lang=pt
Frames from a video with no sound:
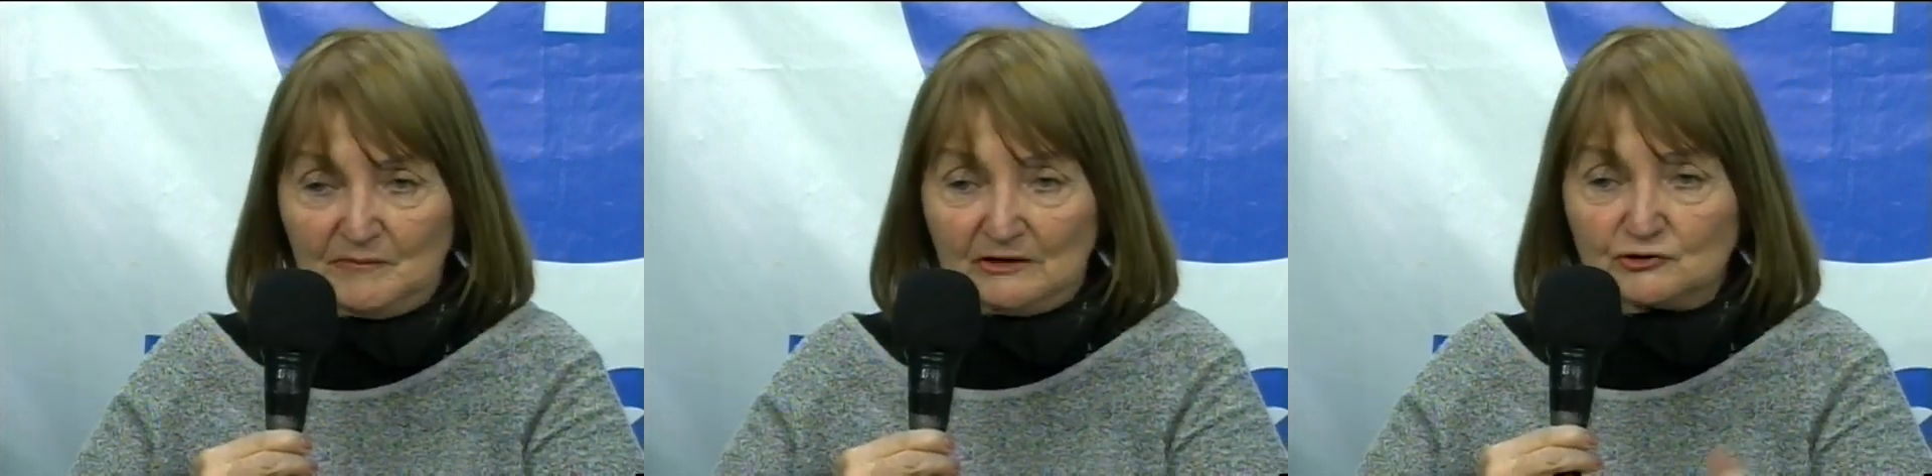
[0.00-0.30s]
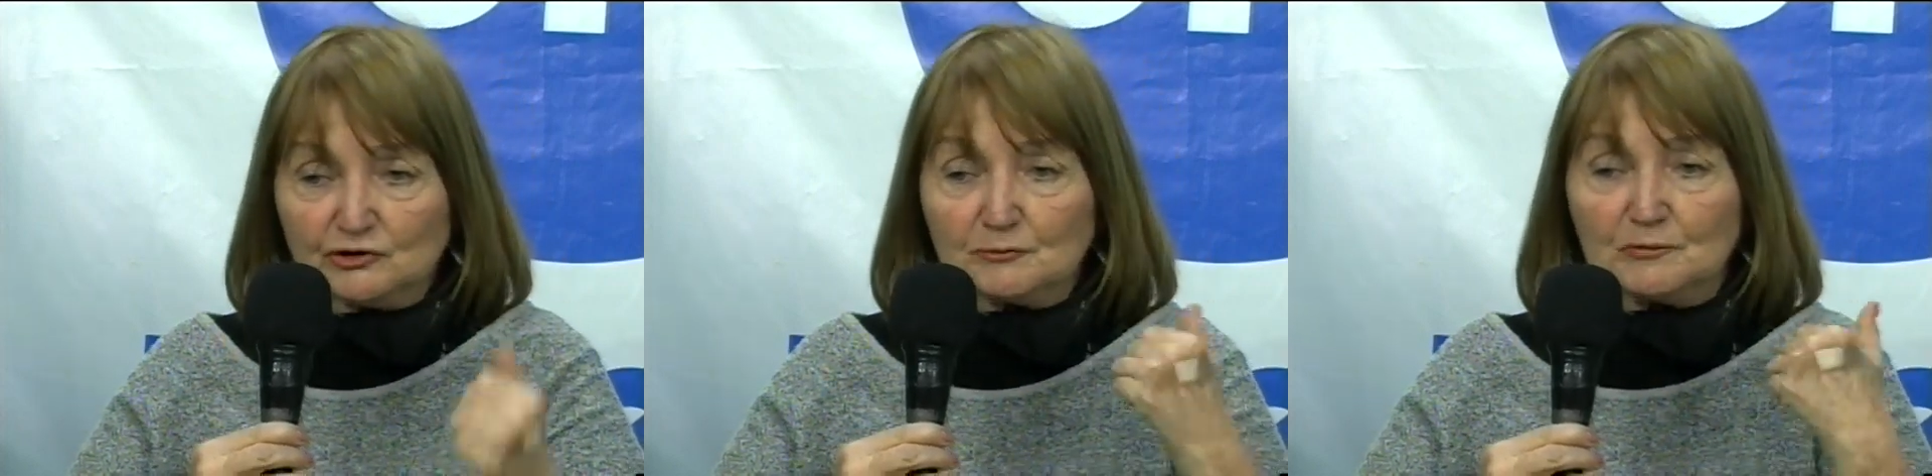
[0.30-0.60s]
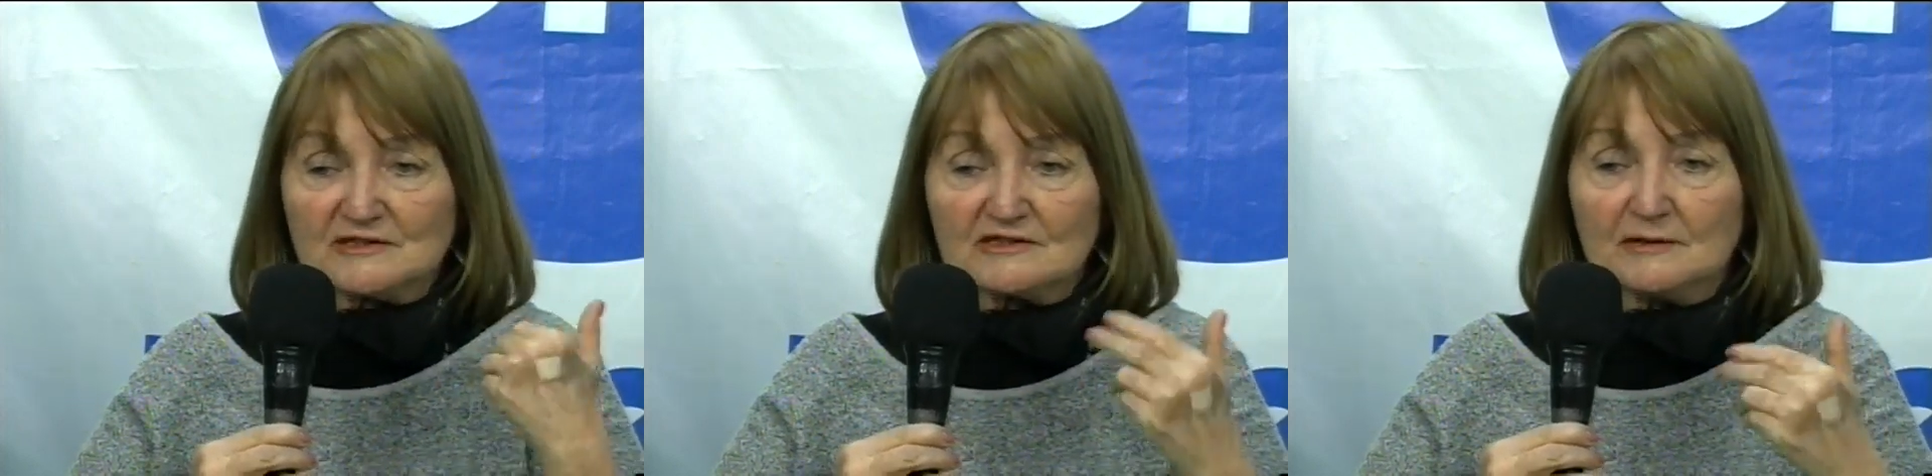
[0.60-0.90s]
a gente
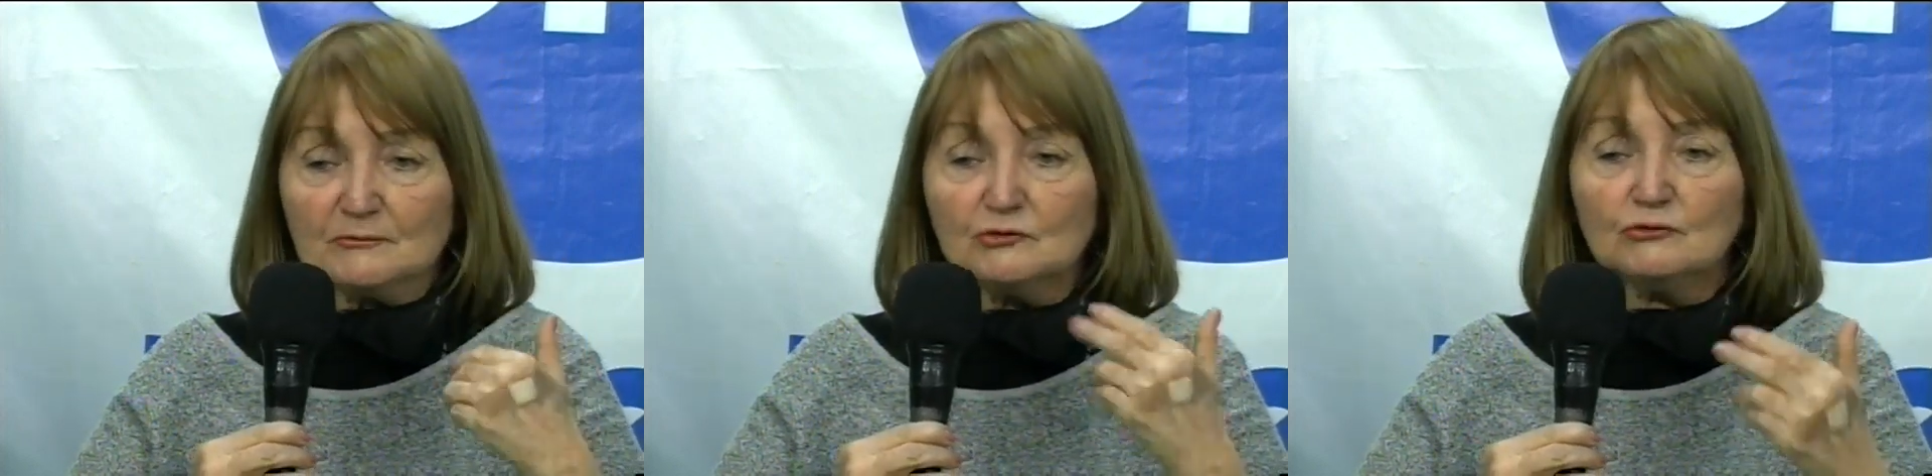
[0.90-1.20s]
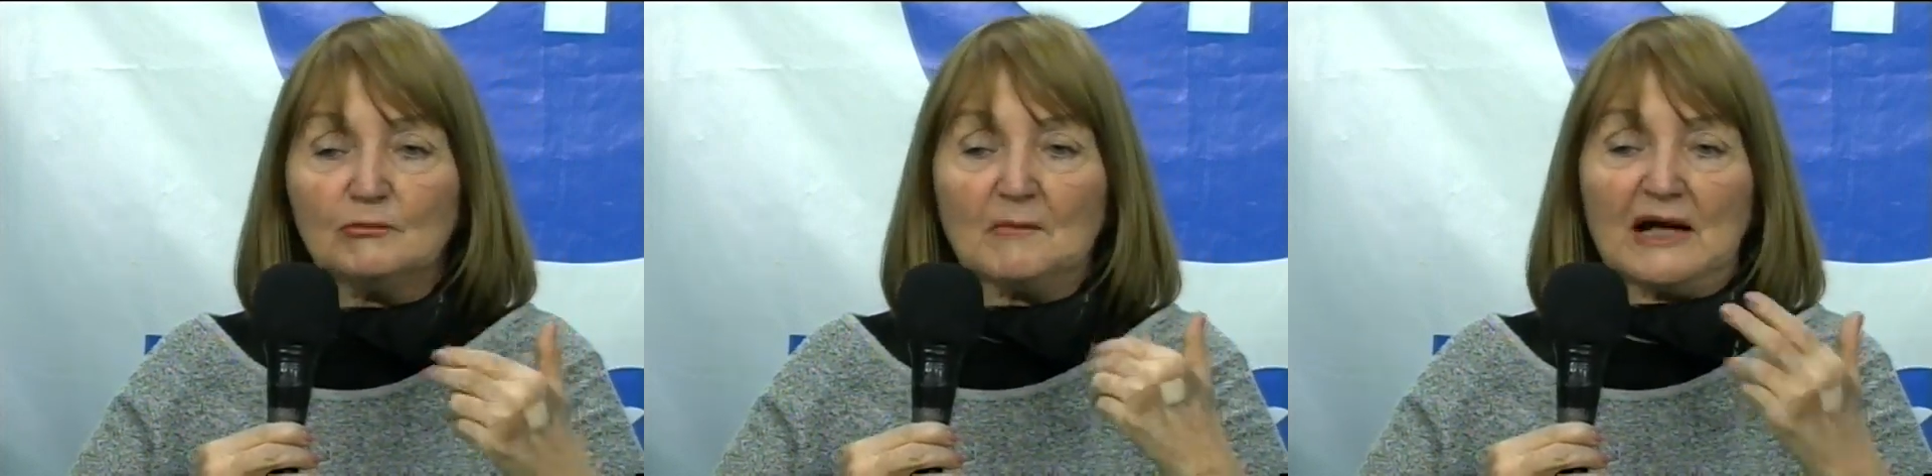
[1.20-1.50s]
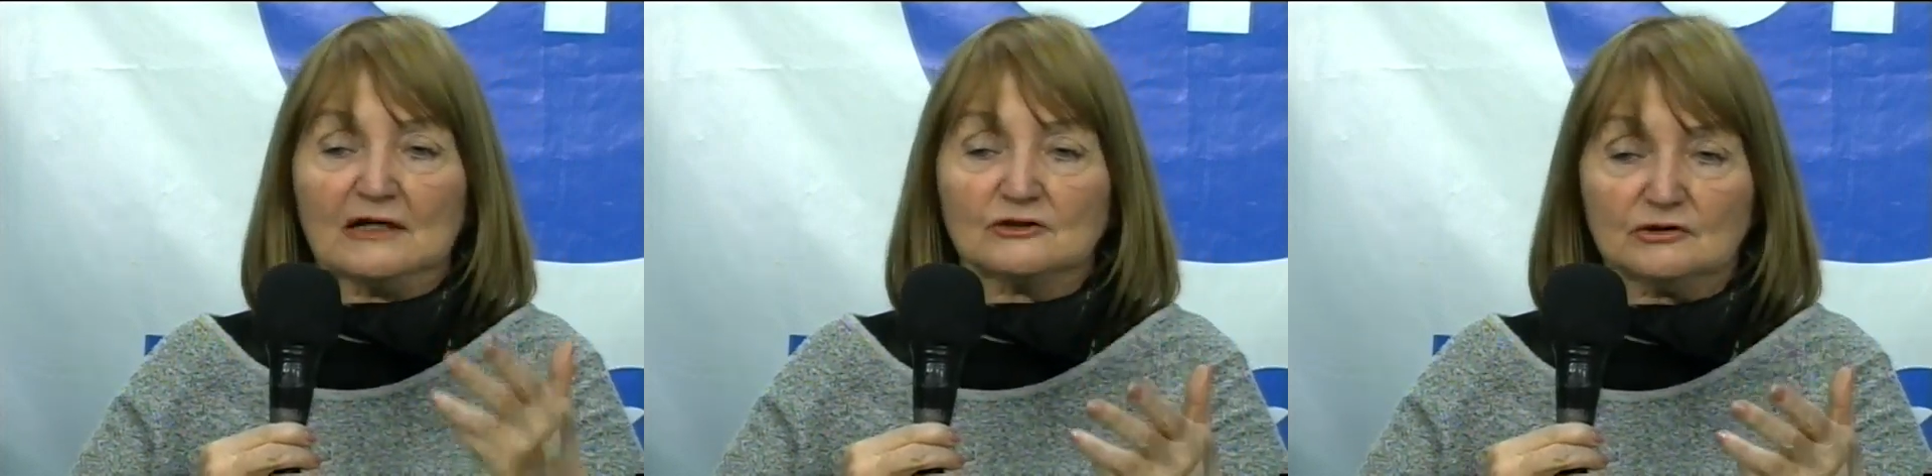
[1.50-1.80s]
pode ser muito
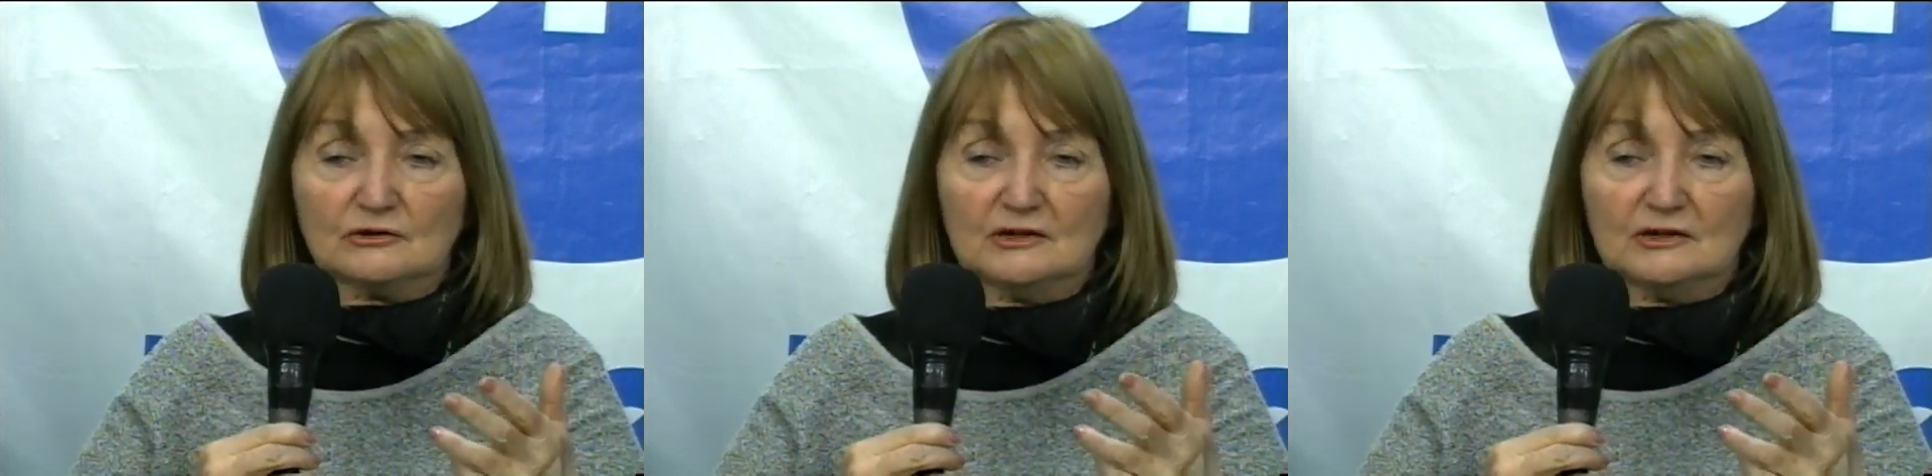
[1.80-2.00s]
mais